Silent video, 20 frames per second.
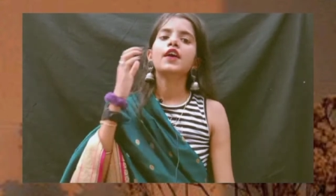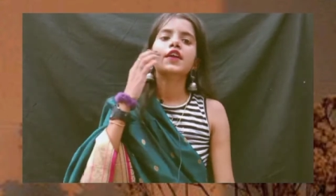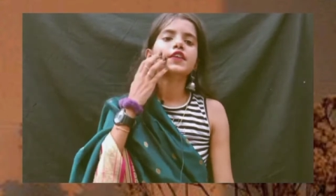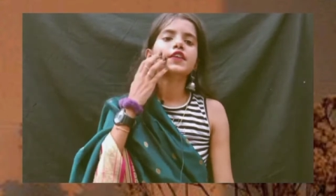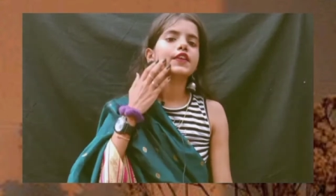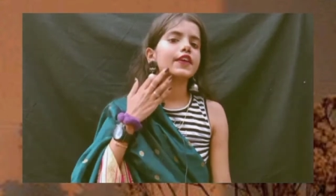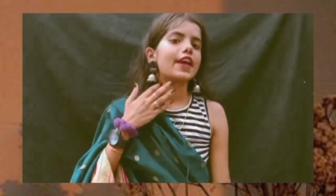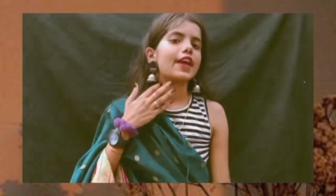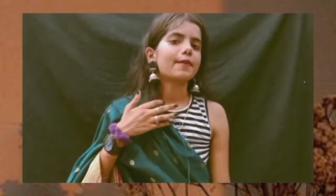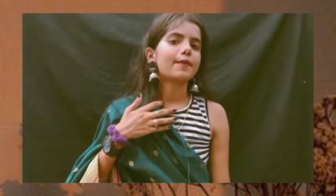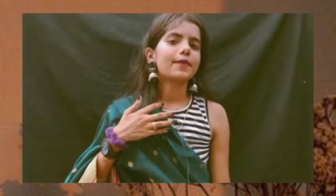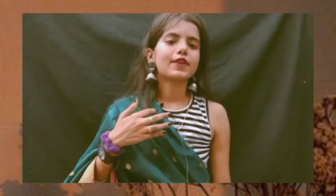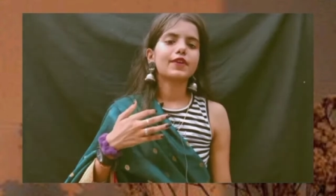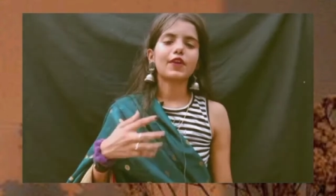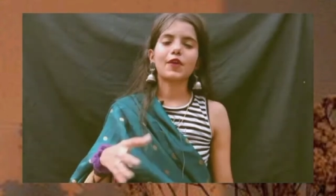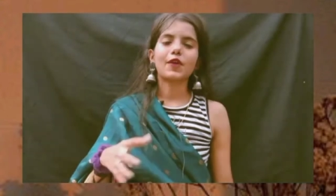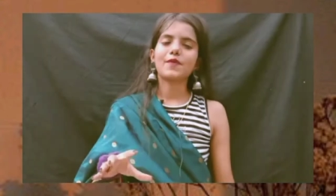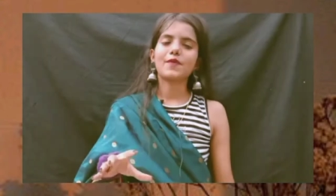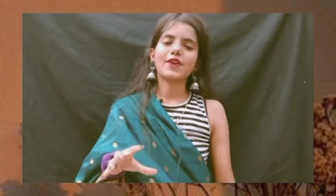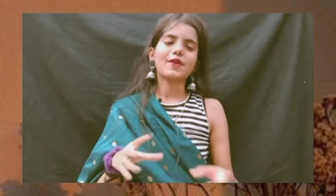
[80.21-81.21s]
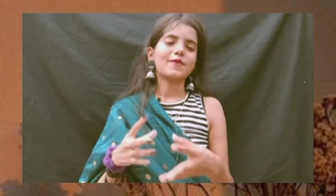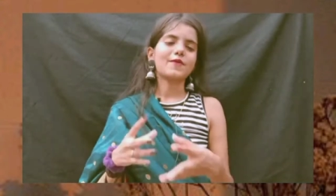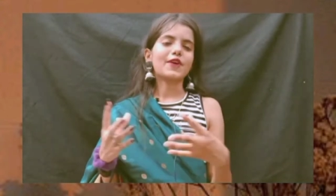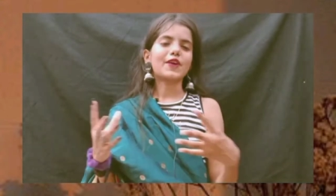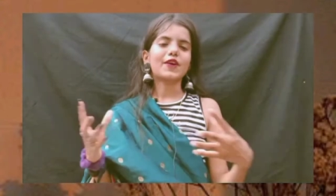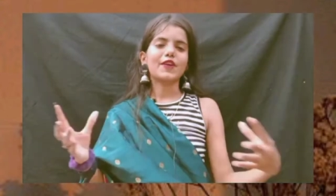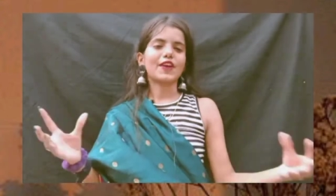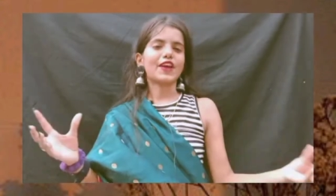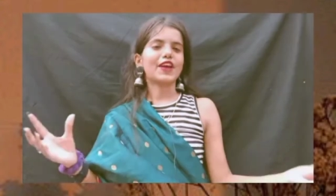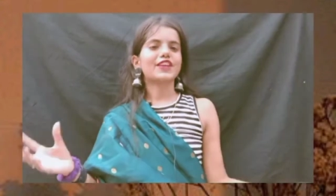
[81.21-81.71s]
सो so, यहाँ पे नॉर्मली हम लोग
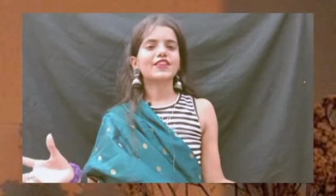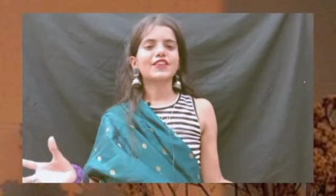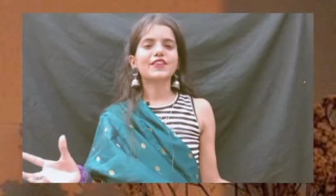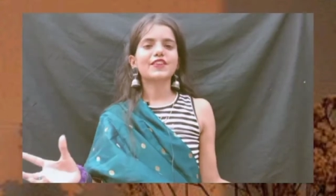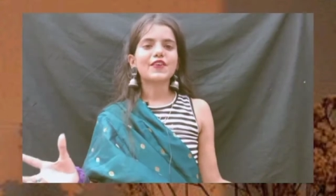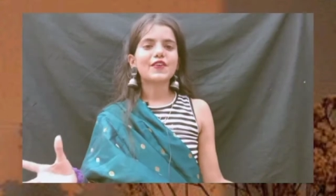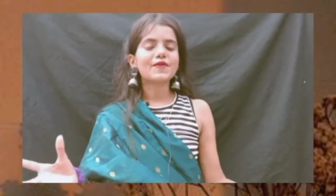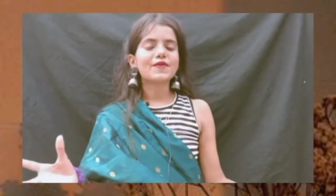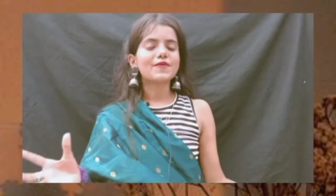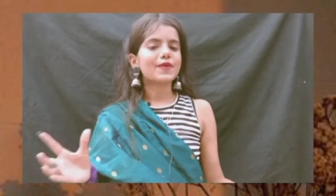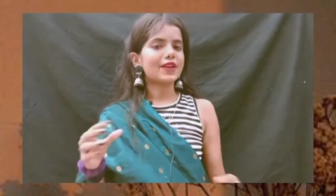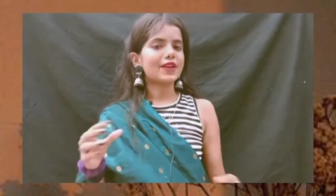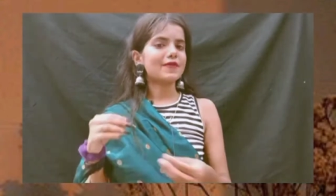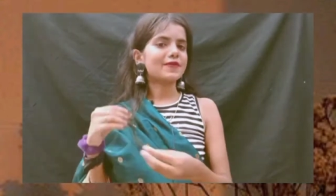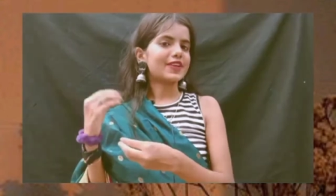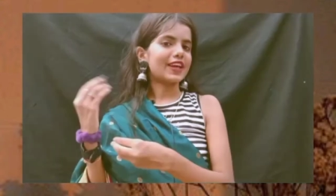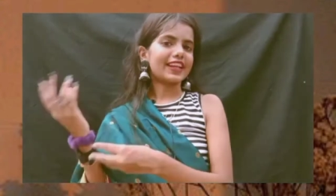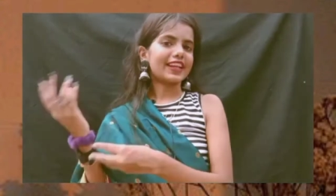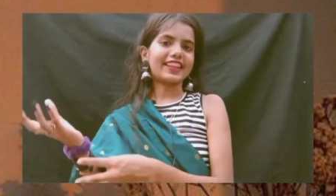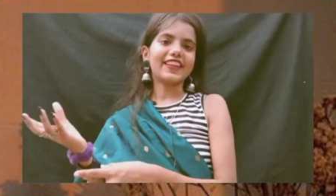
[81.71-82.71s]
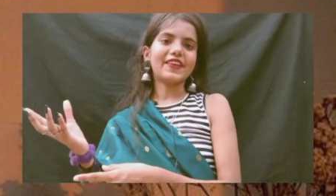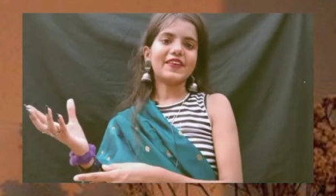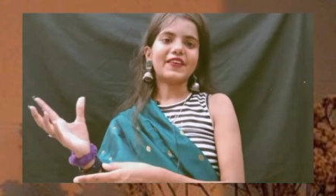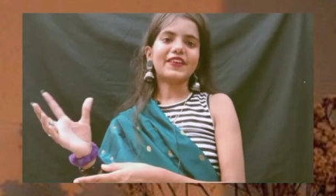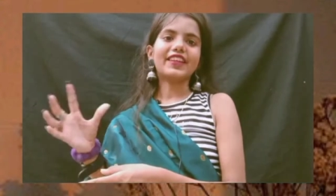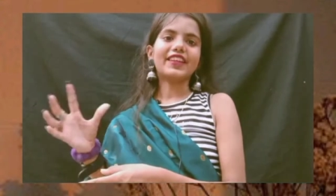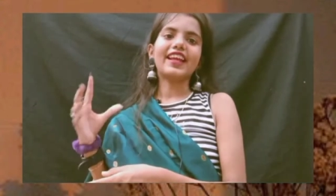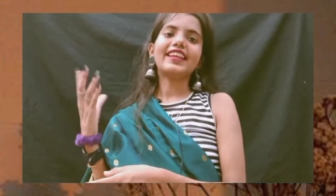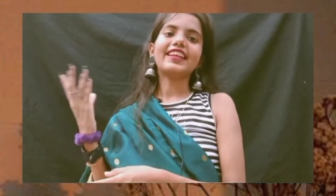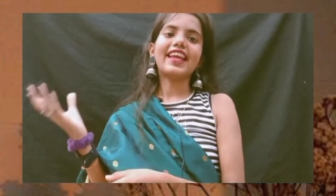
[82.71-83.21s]
का लोकेशन तो मतलब छत ही
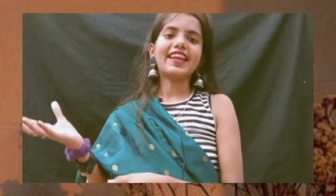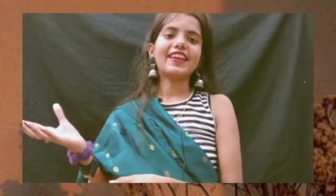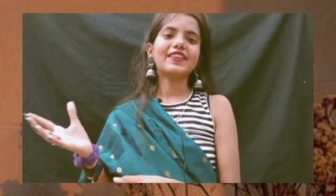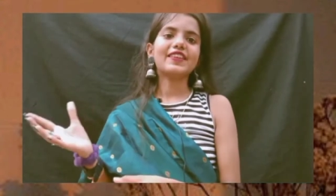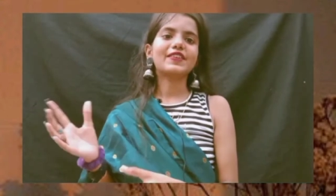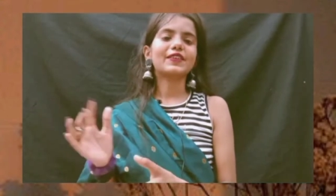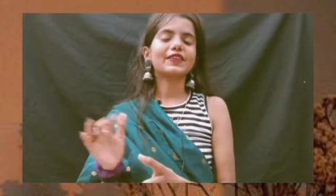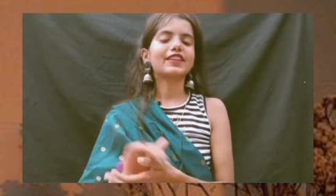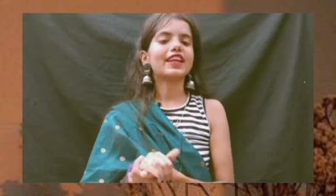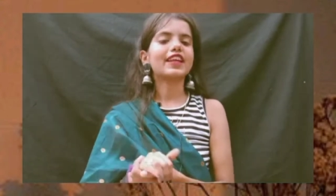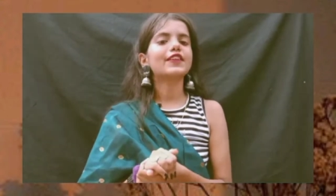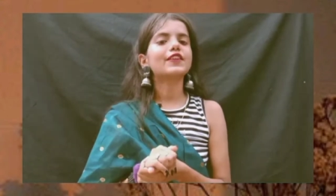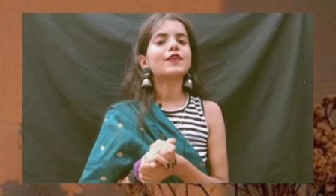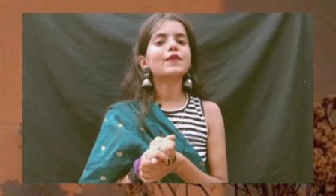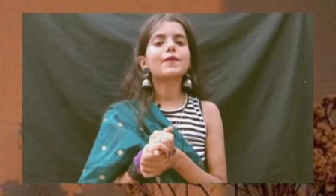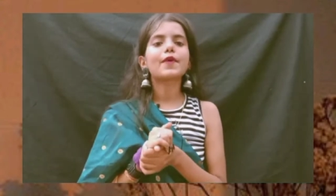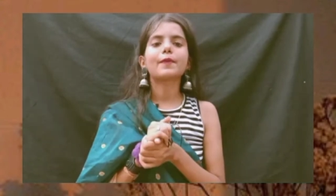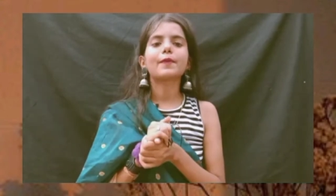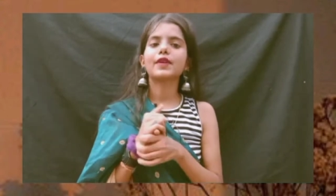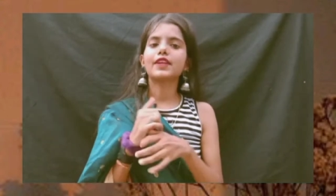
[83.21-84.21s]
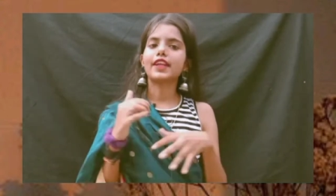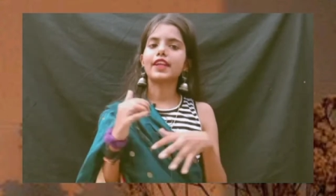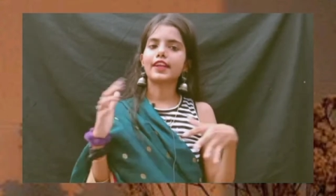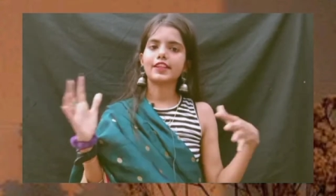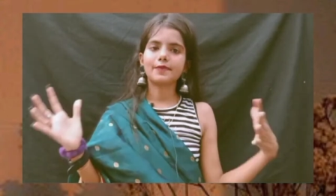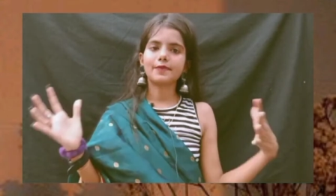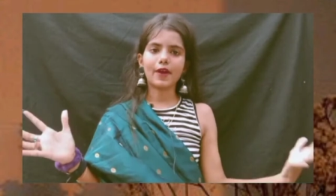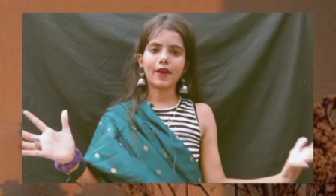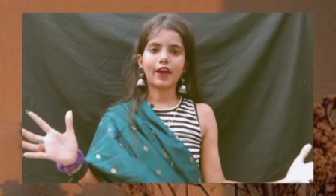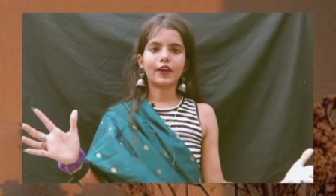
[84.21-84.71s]
होता है टेरेस होता है तो मैं अपने
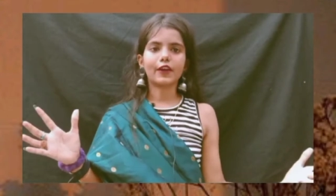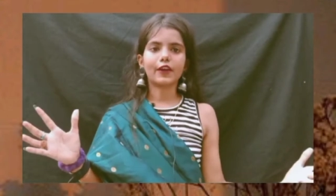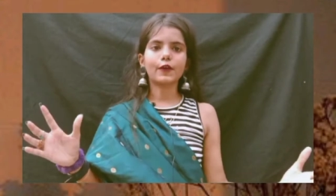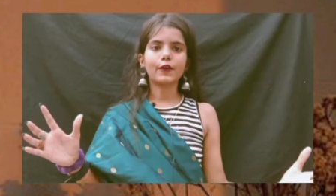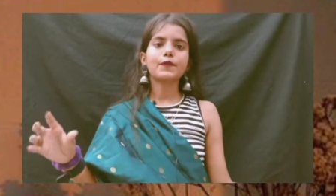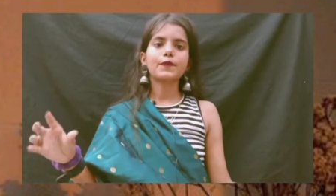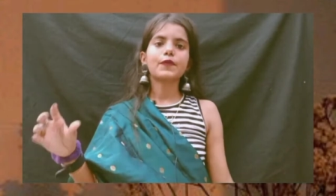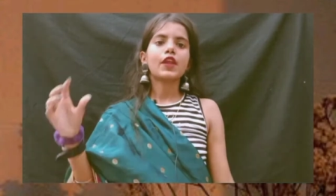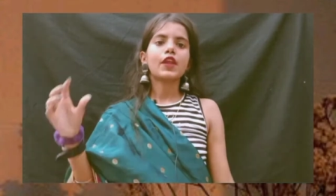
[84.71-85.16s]
टेरेस पे आ गई हूँ